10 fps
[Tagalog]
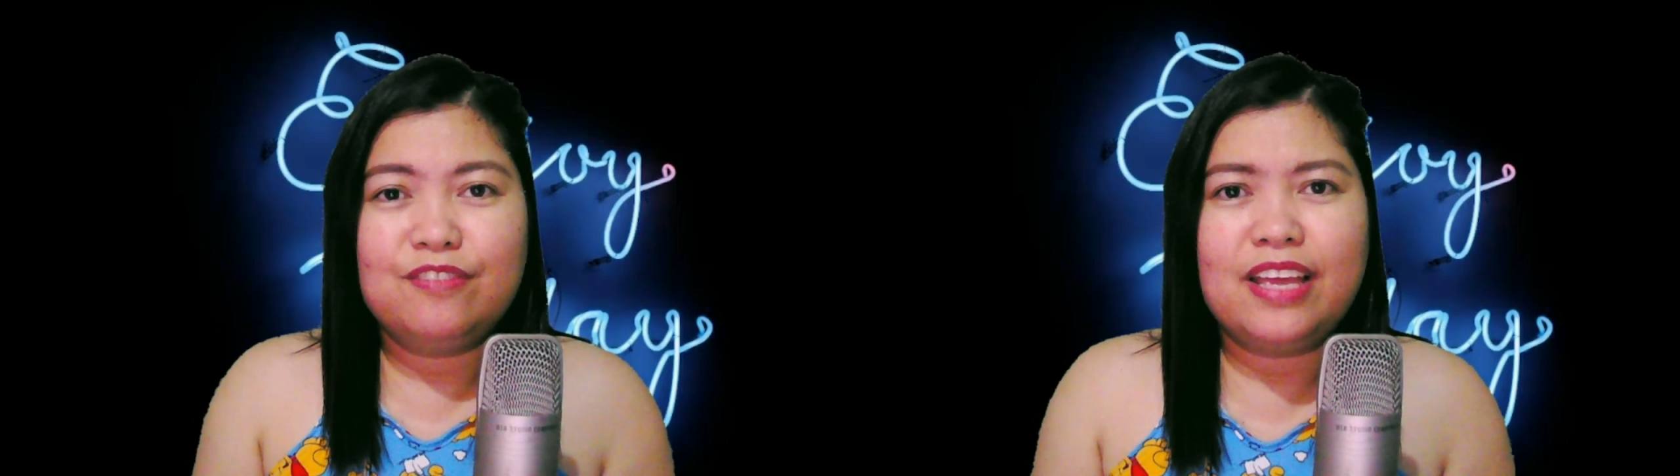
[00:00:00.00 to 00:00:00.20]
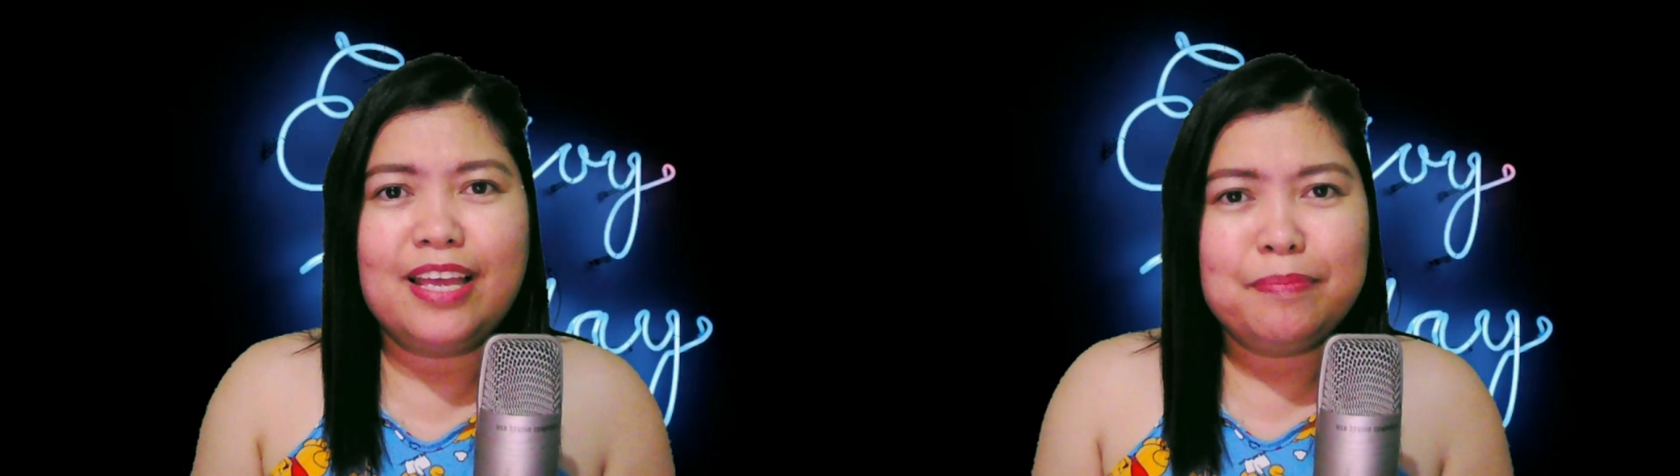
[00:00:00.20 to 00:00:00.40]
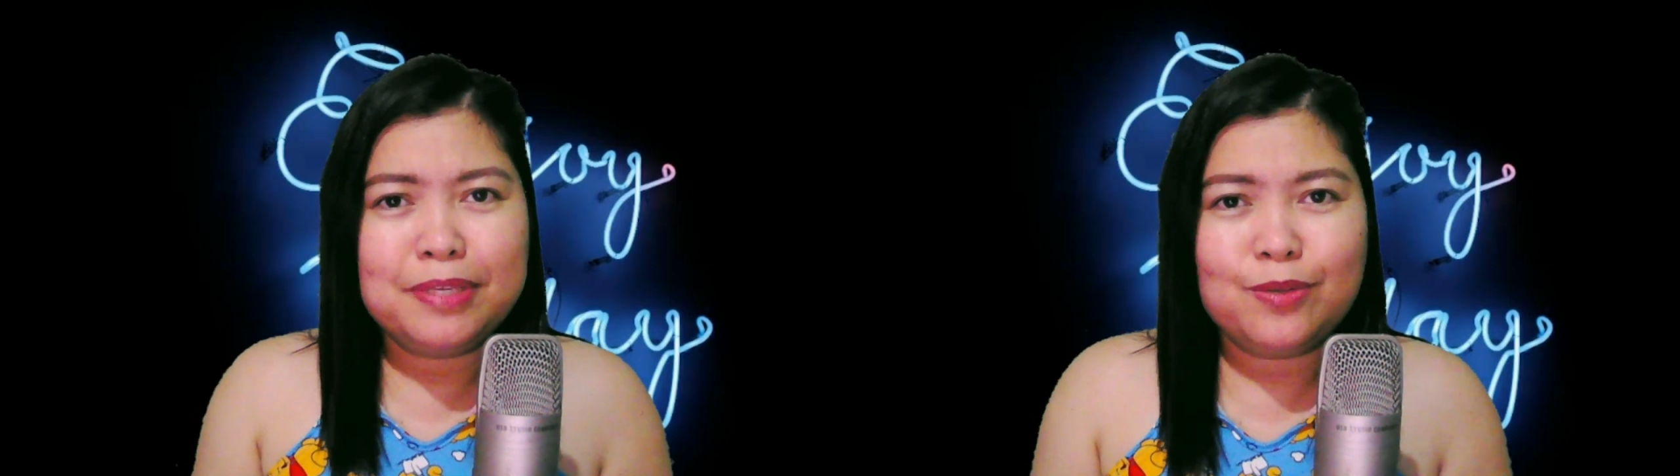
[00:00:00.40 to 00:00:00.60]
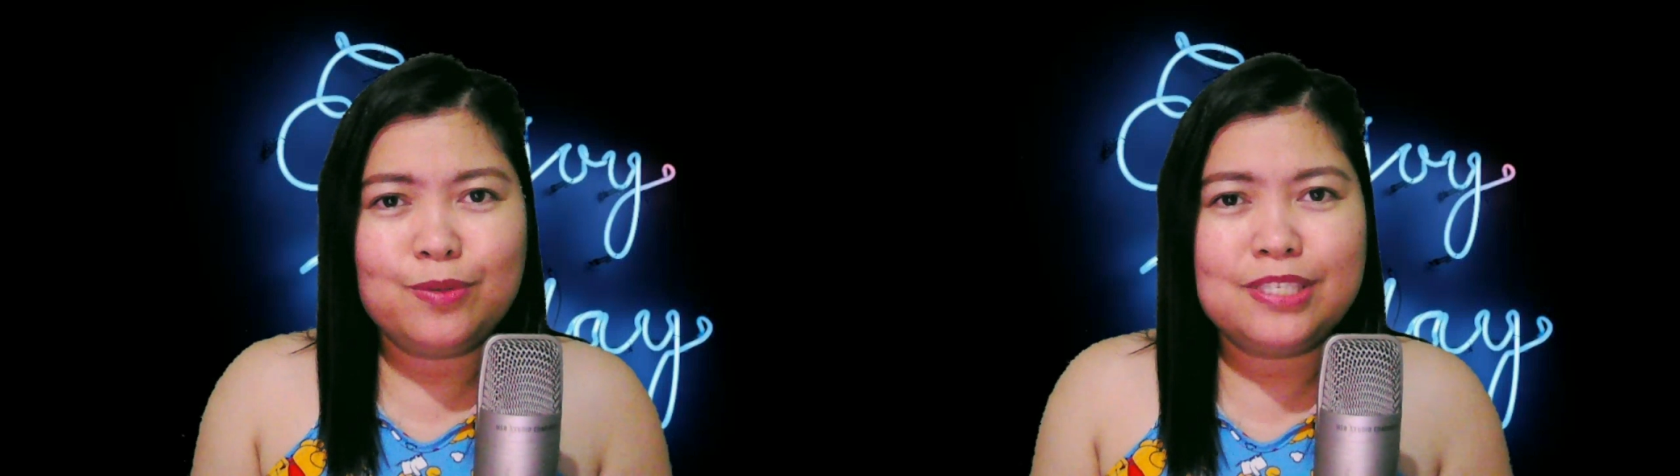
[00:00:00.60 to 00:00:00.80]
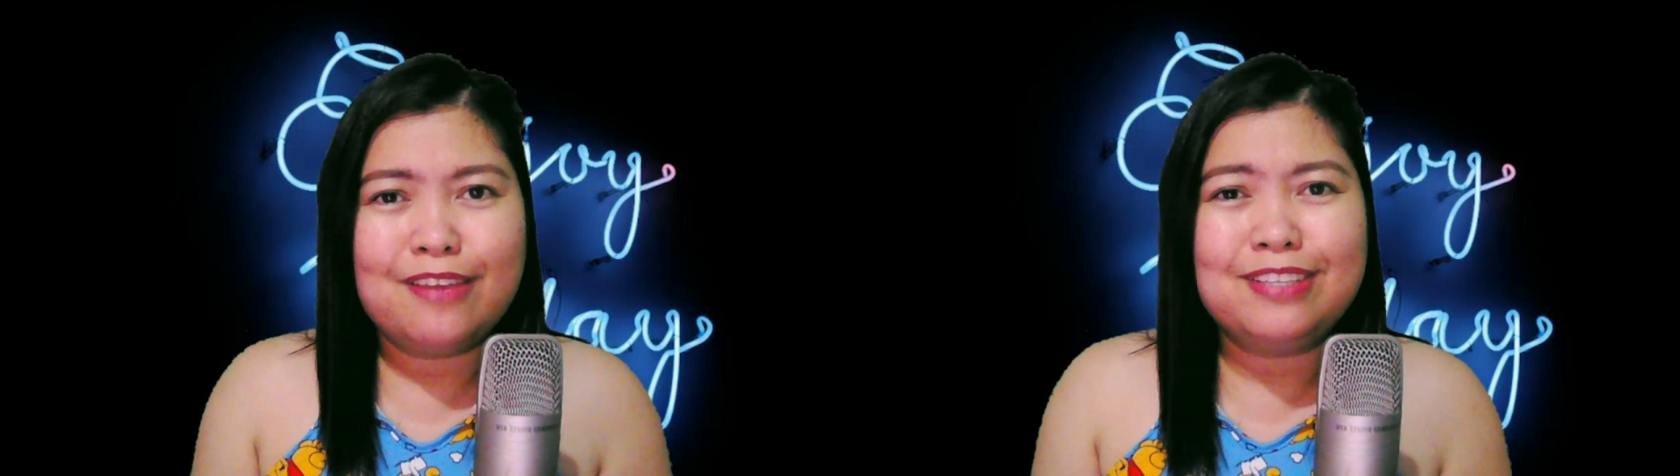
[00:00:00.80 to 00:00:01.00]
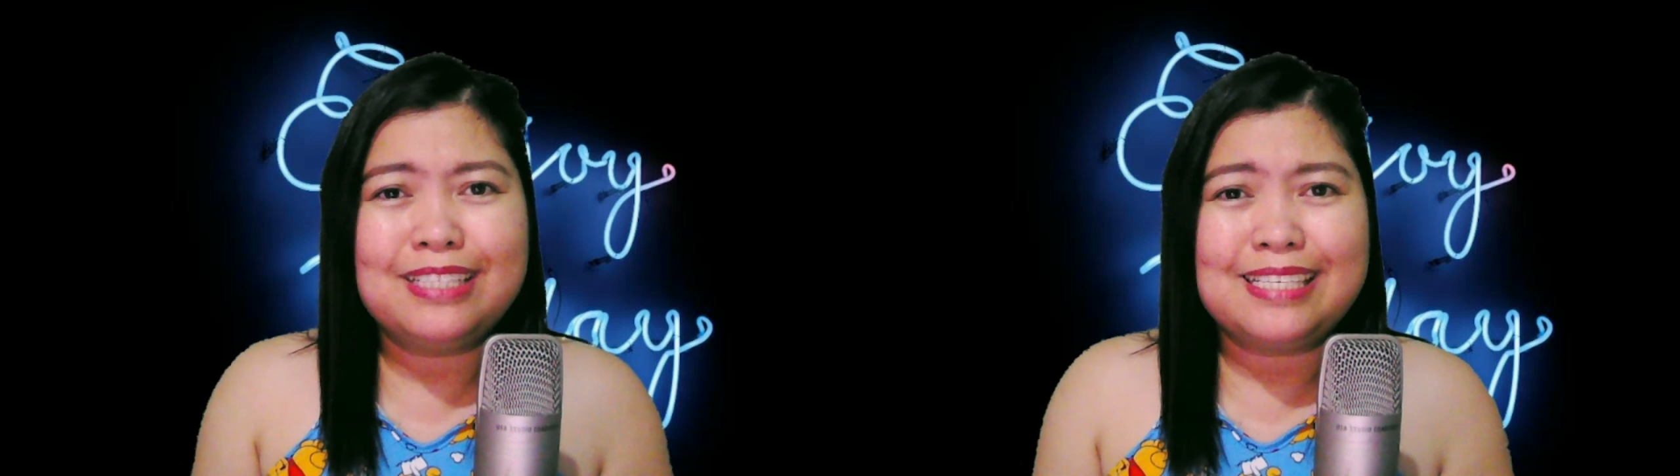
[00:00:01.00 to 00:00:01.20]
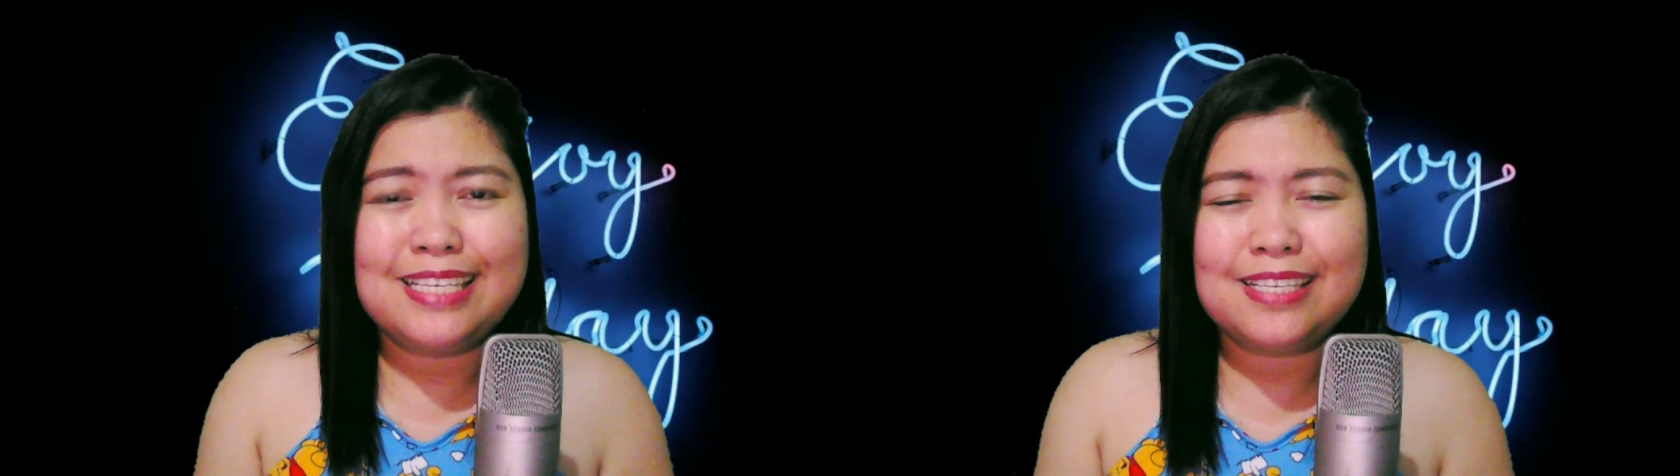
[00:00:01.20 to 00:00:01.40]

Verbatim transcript: of episode 76,